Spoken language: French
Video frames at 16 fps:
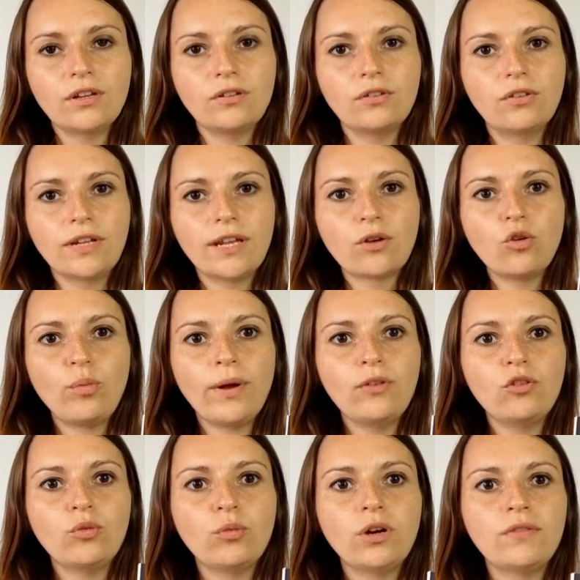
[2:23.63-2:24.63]
d'un
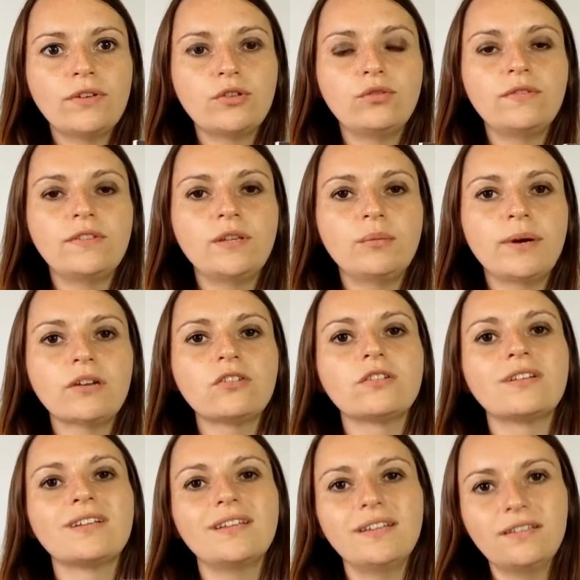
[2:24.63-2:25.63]
accompagnement avec une
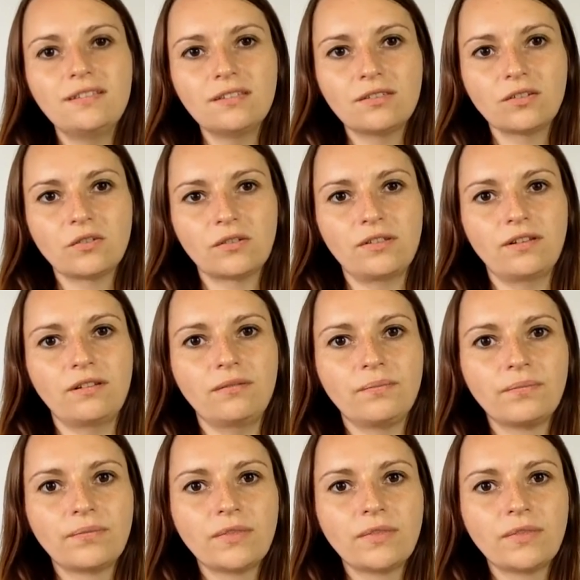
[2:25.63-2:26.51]
démarche existentielle.